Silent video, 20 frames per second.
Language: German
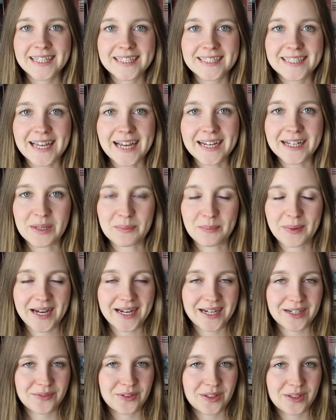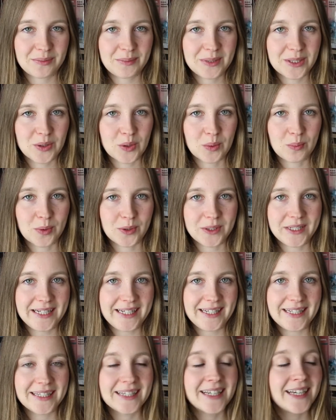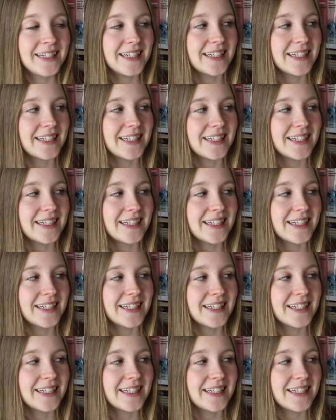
Trackelpark von Milko Bonnet.